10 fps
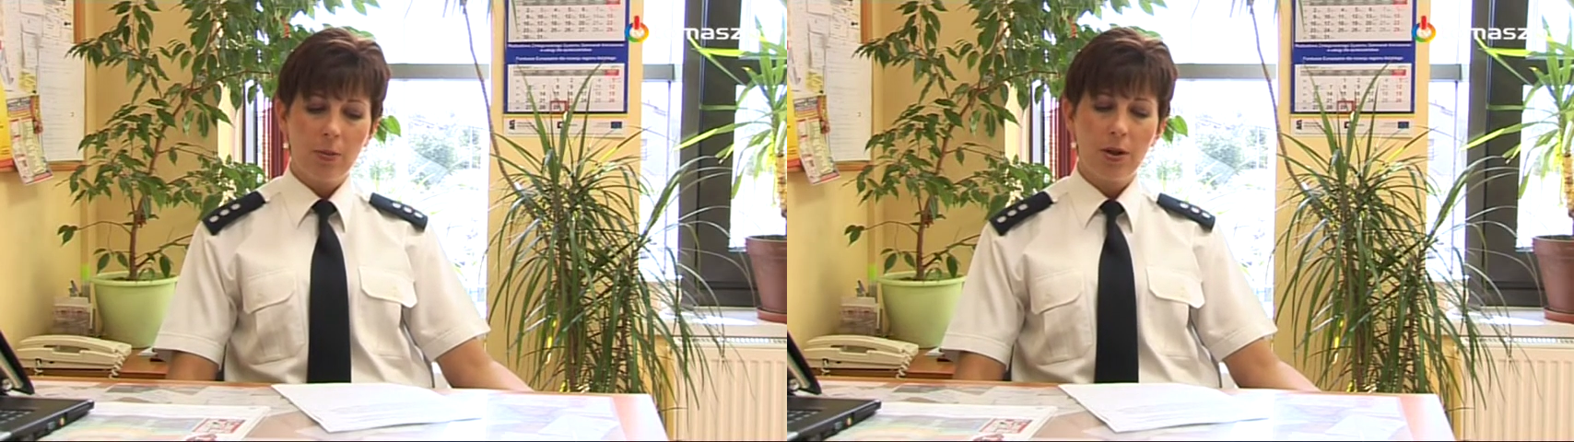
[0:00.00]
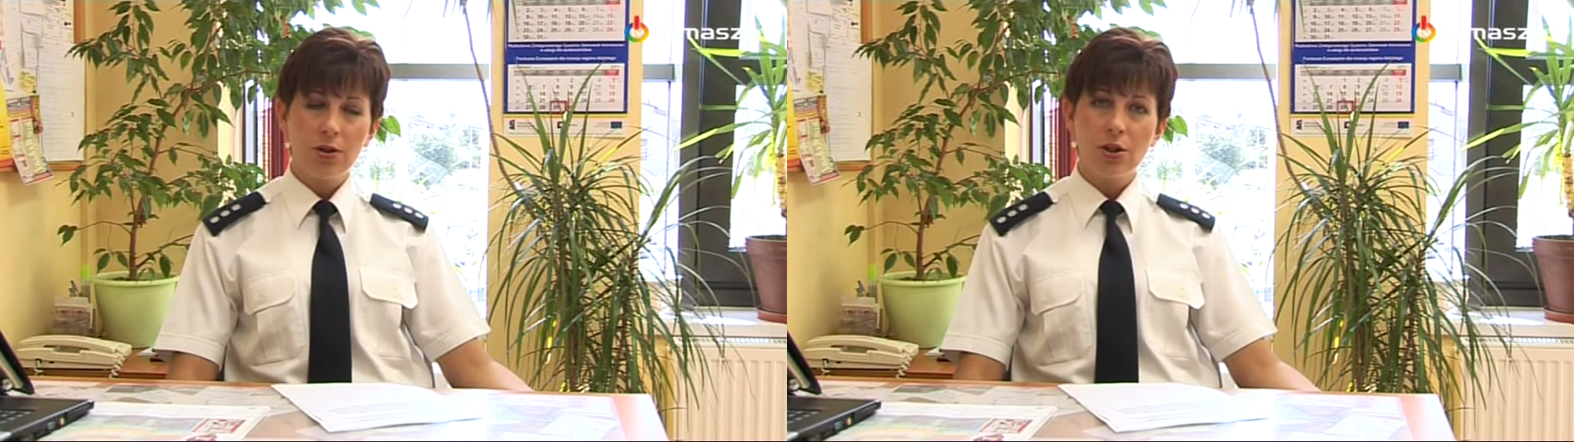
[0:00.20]

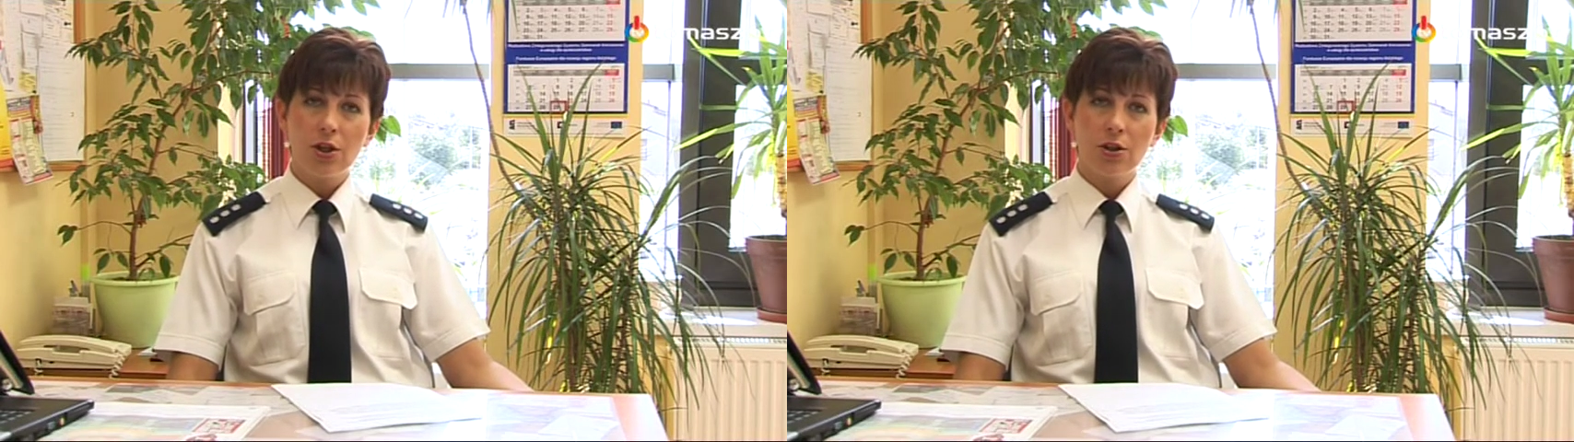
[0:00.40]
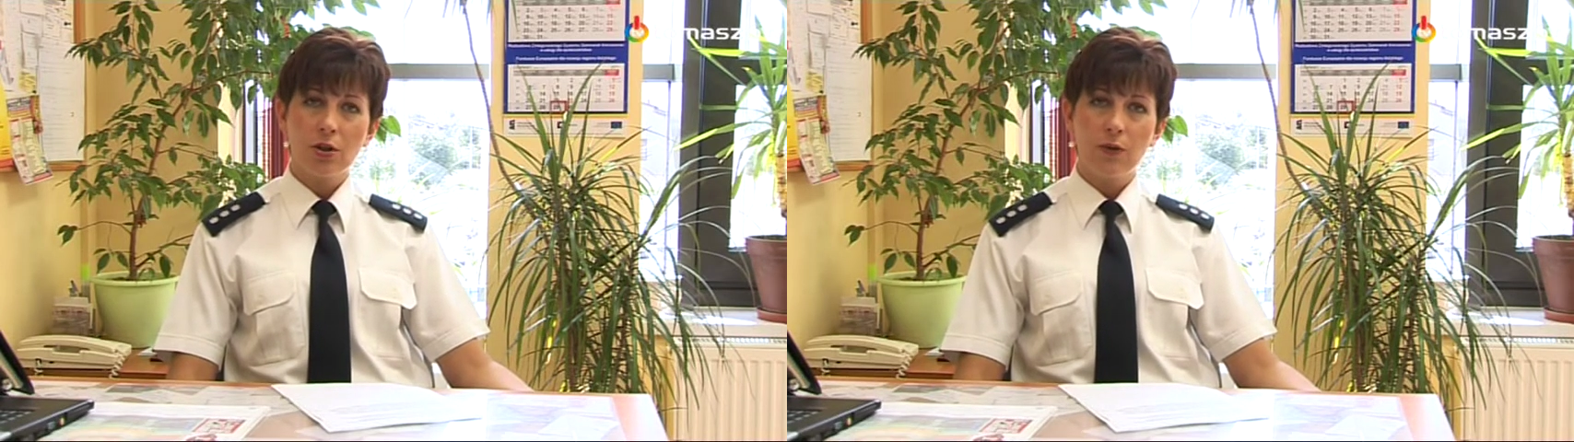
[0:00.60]

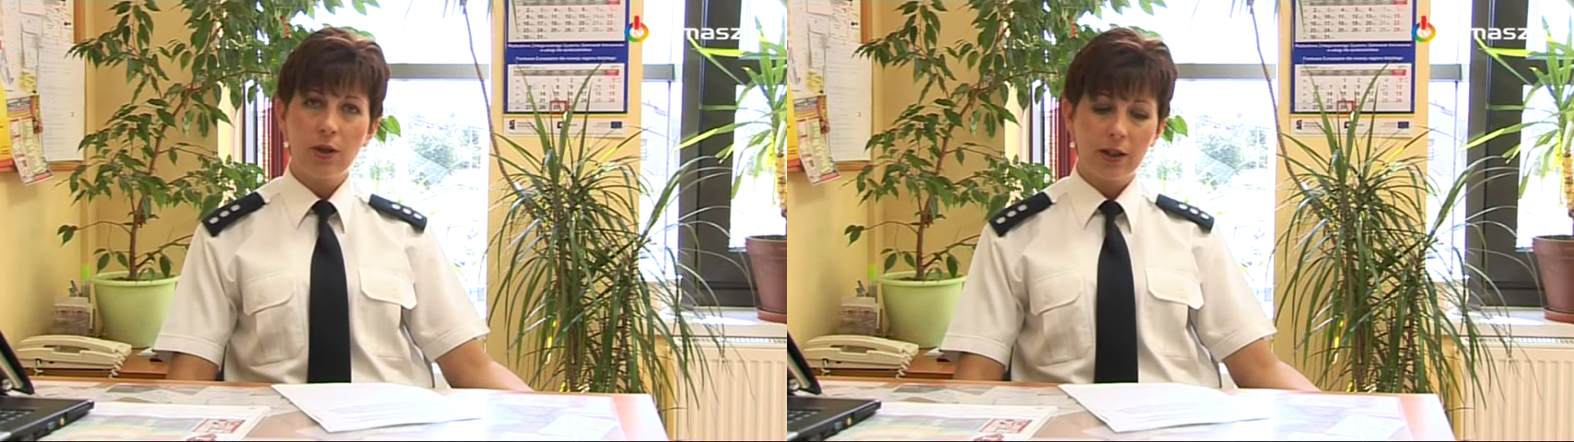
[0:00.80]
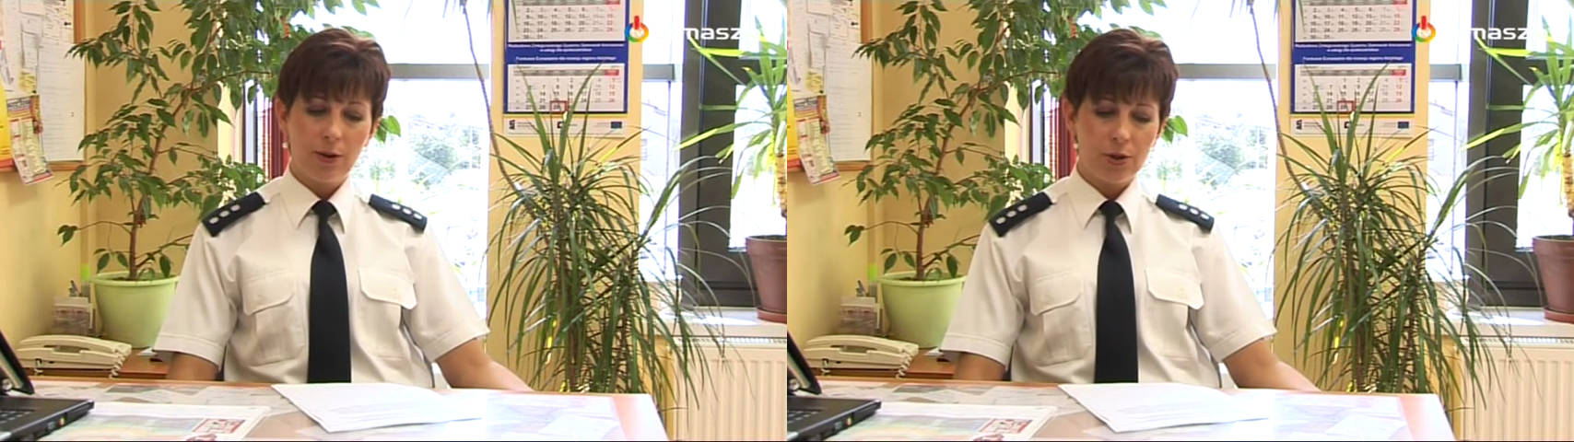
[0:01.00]

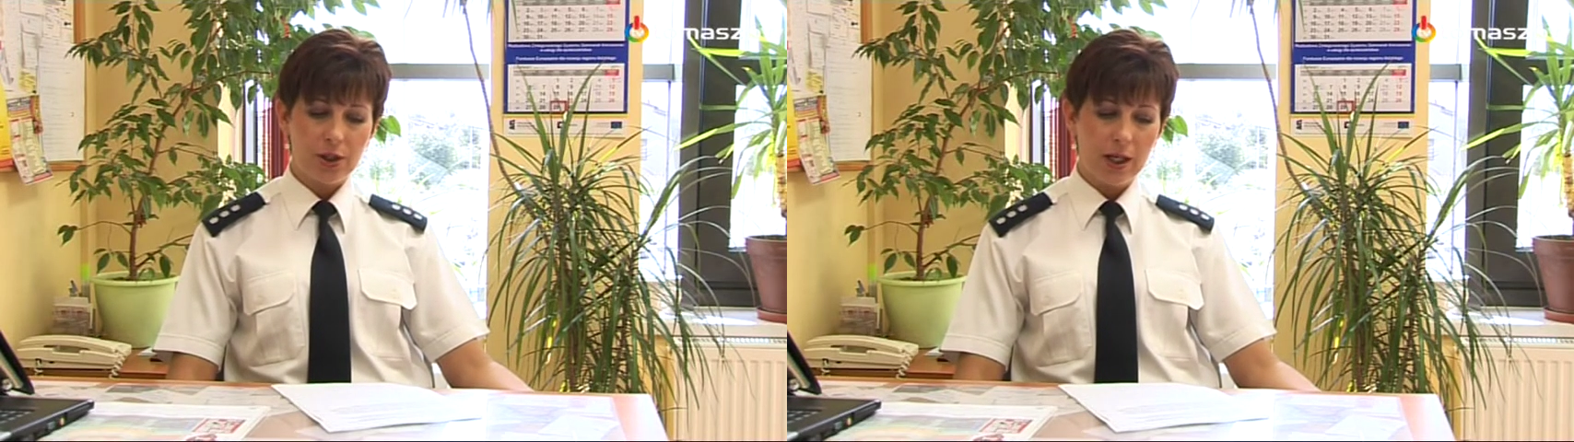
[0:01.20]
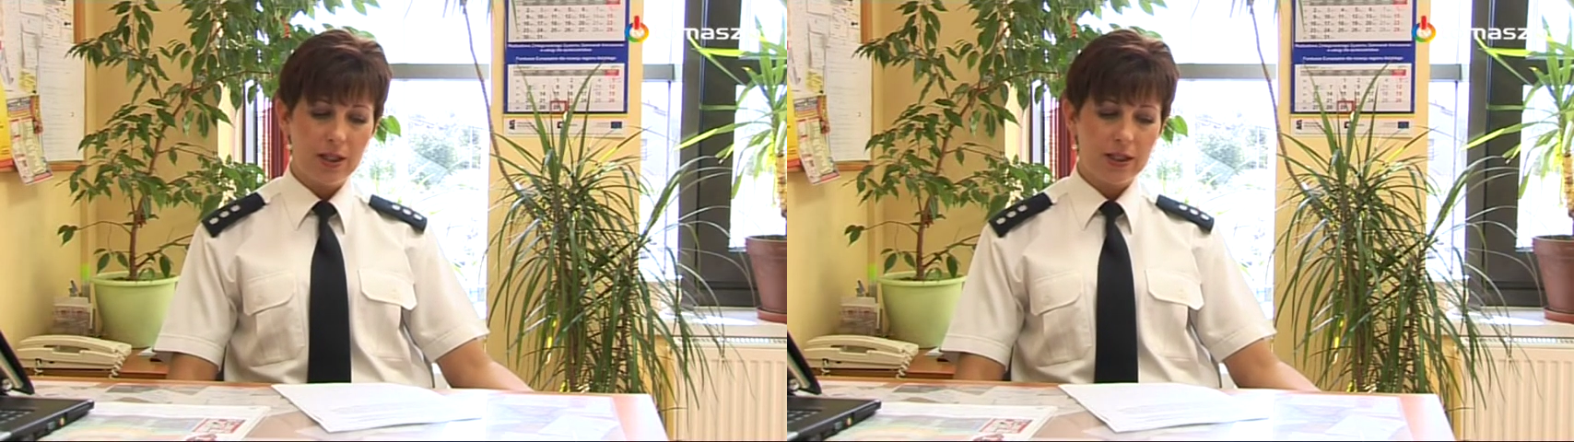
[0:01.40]
52-letni
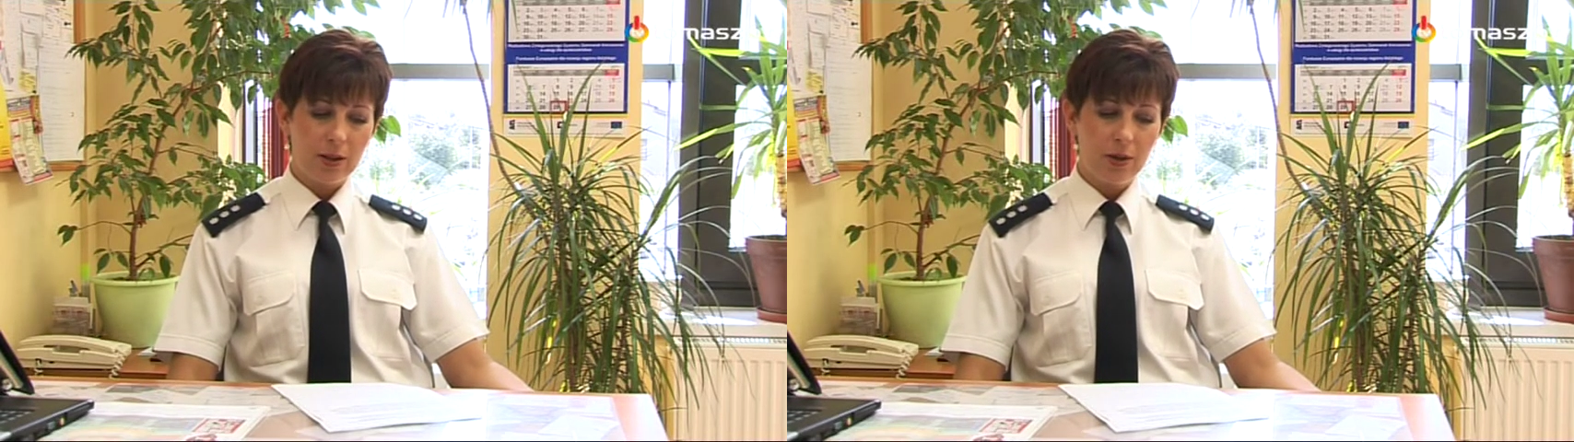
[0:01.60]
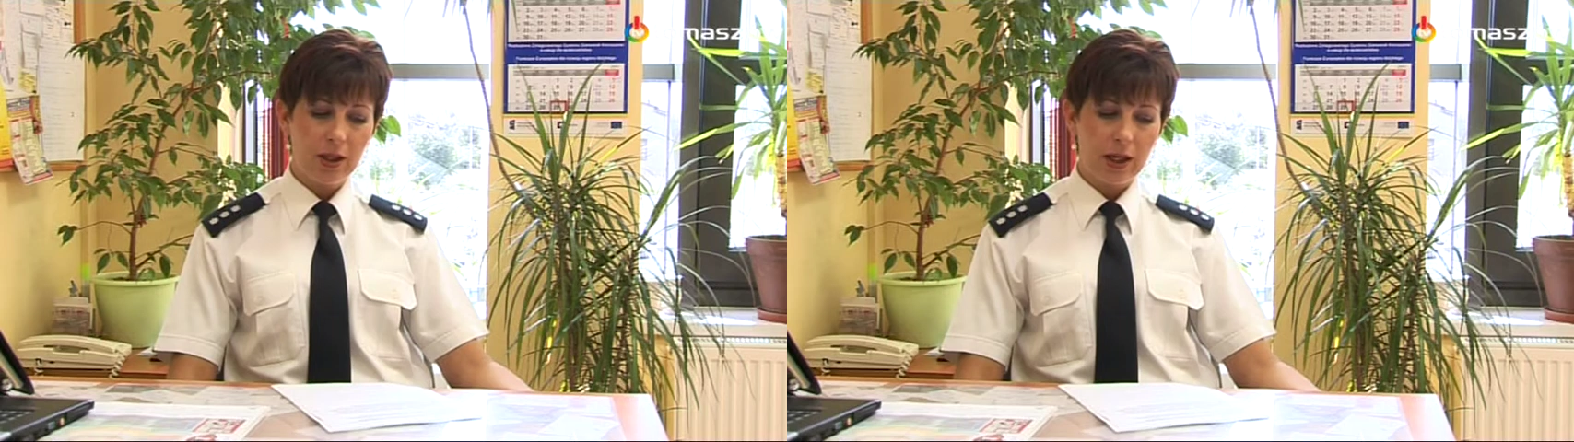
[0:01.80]
mieszkaniec gminy